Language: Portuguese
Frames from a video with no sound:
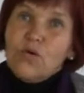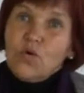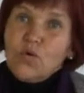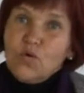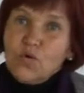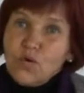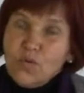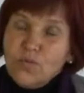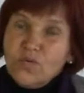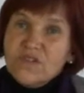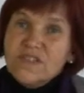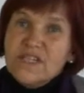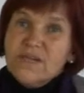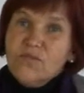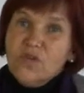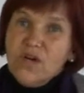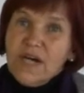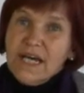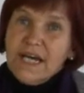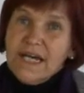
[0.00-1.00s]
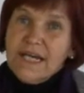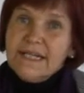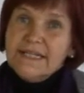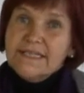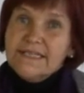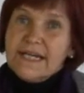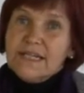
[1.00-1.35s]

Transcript: con grupos de mujeres,